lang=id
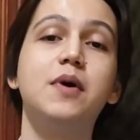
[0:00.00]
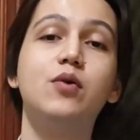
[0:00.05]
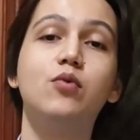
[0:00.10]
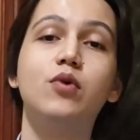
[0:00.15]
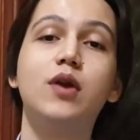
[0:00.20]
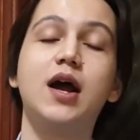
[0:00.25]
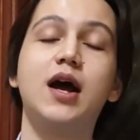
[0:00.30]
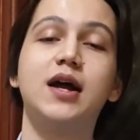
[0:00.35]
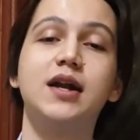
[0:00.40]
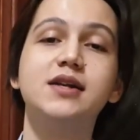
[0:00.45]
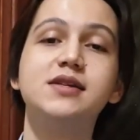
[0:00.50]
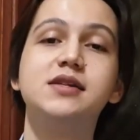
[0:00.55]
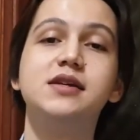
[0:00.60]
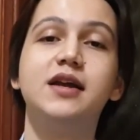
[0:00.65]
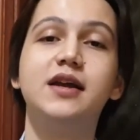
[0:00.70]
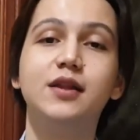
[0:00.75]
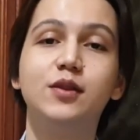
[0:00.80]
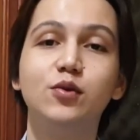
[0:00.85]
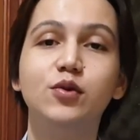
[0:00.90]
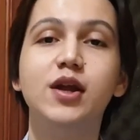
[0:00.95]
pengurangannya
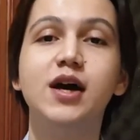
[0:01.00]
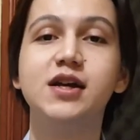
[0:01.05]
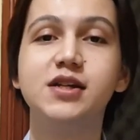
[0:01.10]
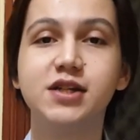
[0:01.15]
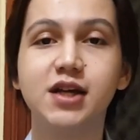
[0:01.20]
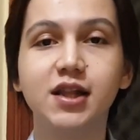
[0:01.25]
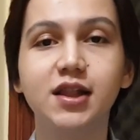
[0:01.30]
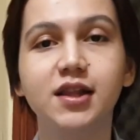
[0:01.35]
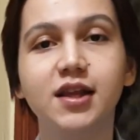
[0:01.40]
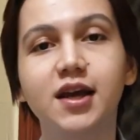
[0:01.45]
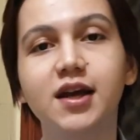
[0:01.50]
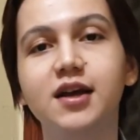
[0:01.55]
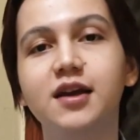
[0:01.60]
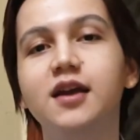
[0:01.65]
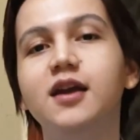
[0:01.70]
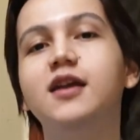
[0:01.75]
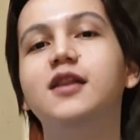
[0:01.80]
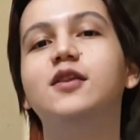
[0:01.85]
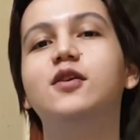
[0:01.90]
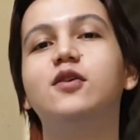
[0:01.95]
segitu dahsyatnya,
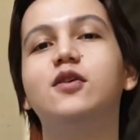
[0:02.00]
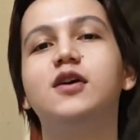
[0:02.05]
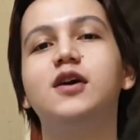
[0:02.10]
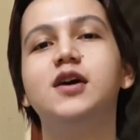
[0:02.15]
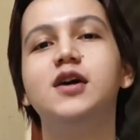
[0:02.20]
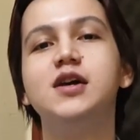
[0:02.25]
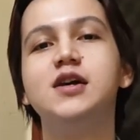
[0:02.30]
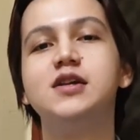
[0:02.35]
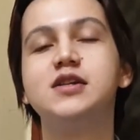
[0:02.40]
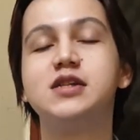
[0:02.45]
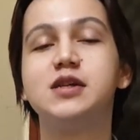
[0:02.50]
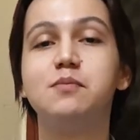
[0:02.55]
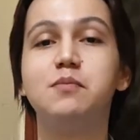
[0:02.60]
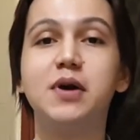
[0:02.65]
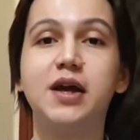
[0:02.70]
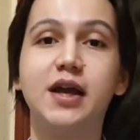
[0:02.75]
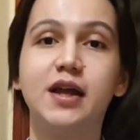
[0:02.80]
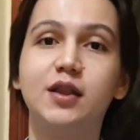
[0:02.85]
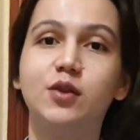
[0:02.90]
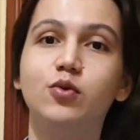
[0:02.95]
gitu.
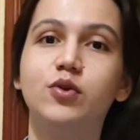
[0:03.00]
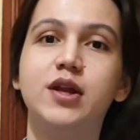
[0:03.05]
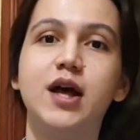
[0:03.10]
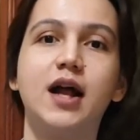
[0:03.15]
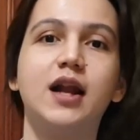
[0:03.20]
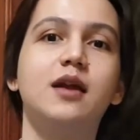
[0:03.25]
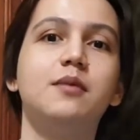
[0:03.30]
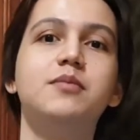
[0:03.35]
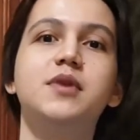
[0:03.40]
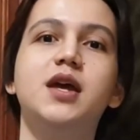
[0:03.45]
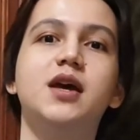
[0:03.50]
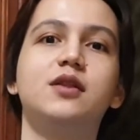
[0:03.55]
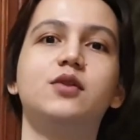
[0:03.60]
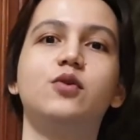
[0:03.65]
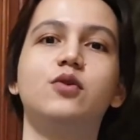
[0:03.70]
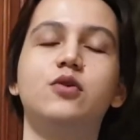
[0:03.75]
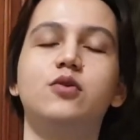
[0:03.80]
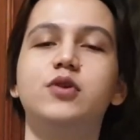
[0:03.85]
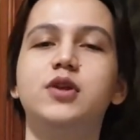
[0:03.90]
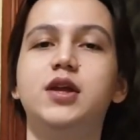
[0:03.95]
Sebegitu dalamnya
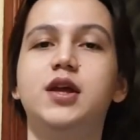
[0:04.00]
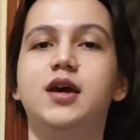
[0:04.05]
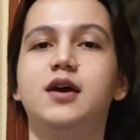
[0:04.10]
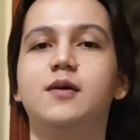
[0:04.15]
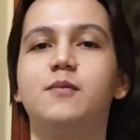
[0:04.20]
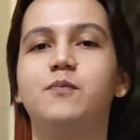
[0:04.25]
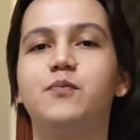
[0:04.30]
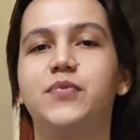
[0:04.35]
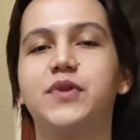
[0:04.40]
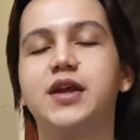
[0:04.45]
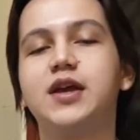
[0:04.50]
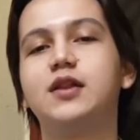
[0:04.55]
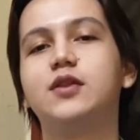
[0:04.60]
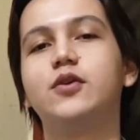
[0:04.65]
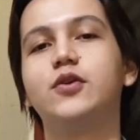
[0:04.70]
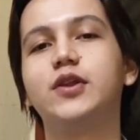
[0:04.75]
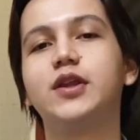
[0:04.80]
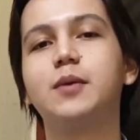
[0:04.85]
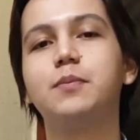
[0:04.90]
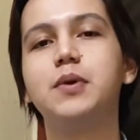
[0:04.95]
turunnya,
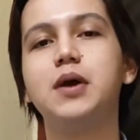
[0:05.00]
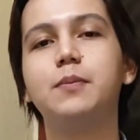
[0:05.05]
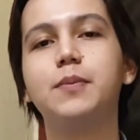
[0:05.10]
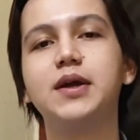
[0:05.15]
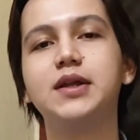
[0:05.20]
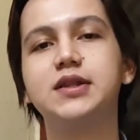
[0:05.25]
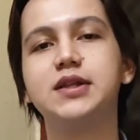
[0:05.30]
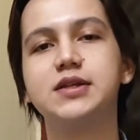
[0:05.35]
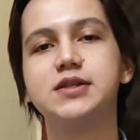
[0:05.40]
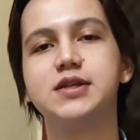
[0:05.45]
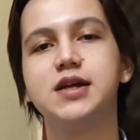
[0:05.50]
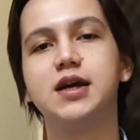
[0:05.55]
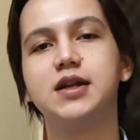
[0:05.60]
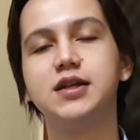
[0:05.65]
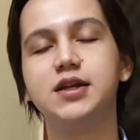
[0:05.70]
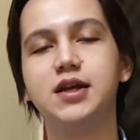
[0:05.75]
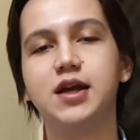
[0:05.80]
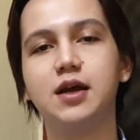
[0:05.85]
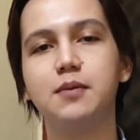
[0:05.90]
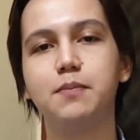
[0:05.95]
gitu. Tapi apa yang
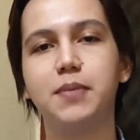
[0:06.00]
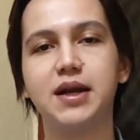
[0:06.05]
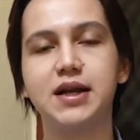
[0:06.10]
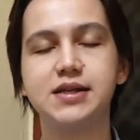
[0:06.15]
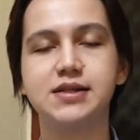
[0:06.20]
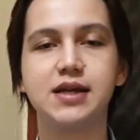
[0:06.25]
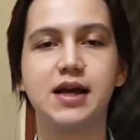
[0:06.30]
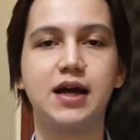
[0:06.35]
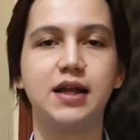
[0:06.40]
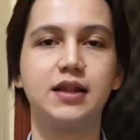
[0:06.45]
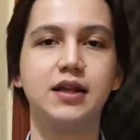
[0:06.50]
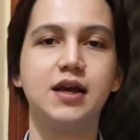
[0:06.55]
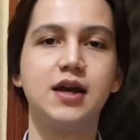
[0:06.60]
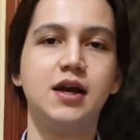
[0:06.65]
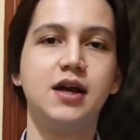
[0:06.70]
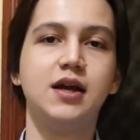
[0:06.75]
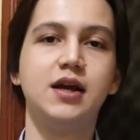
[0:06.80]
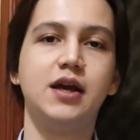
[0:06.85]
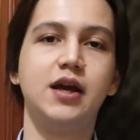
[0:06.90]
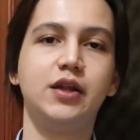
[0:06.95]
terjadi kan pada saat
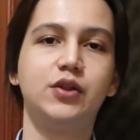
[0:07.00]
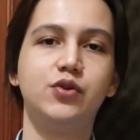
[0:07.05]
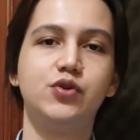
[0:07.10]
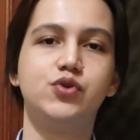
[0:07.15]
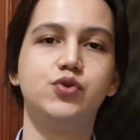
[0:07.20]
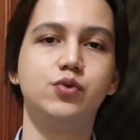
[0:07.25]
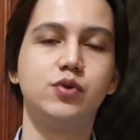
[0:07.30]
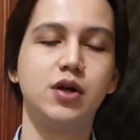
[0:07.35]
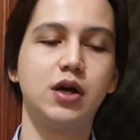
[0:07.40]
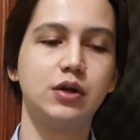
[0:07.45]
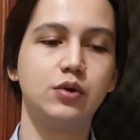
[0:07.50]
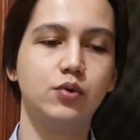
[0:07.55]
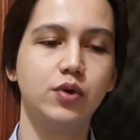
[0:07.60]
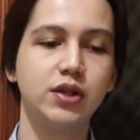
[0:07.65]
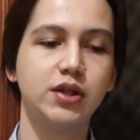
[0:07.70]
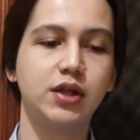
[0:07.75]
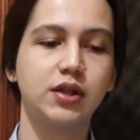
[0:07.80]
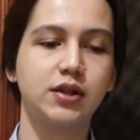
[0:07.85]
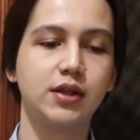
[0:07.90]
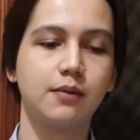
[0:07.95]
itu juga
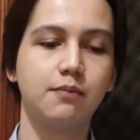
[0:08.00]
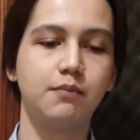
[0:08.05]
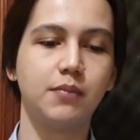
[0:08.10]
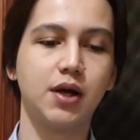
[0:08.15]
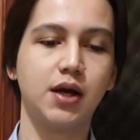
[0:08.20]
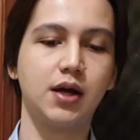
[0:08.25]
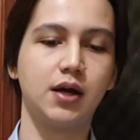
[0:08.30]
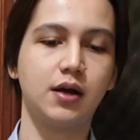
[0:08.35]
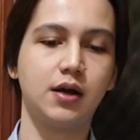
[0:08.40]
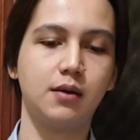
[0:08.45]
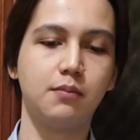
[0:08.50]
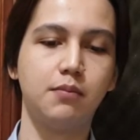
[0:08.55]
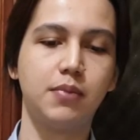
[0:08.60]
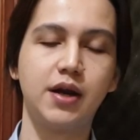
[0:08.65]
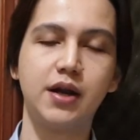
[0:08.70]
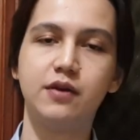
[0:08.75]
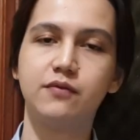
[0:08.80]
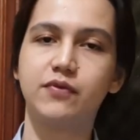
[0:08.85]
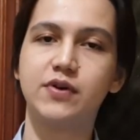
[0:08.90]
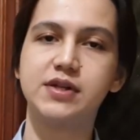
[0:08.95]
gue tetap uh,
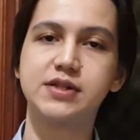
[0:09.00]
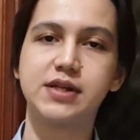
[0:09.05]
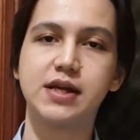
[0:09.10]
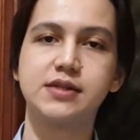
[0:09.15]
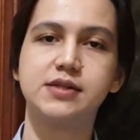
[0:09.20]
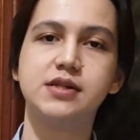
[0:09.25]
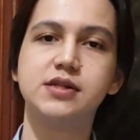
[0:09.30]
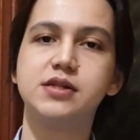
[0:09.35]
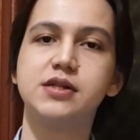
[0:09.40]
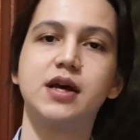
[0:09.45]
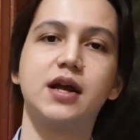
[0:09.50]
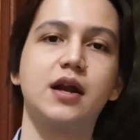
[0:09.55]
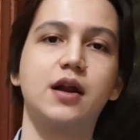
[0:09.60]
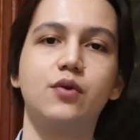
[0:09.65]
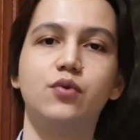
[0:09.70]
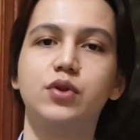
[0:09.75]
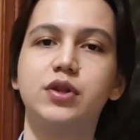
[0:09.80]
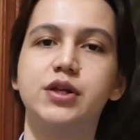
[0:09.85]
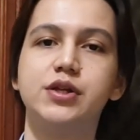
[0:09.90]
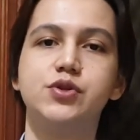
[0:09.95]
berinvestasi
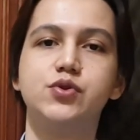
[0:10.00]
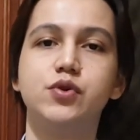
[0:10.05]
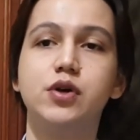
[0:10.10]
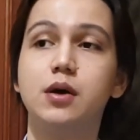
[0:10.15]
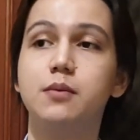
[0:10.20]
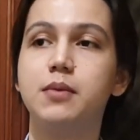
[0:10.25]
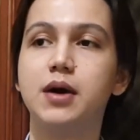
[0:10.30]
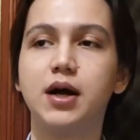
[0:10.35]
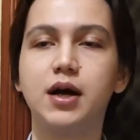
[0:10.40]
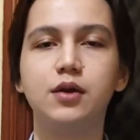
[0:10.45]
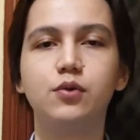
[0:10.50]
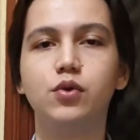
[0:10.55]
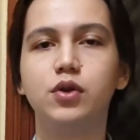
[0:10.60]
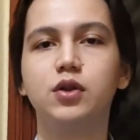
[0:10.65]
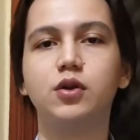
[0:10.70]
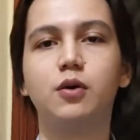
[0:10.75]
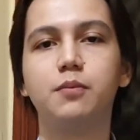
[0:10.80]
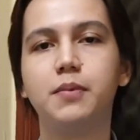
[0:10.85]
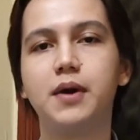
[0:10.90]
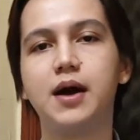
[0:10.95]
secara rutin juga bahkan gue
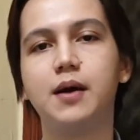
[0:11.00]
top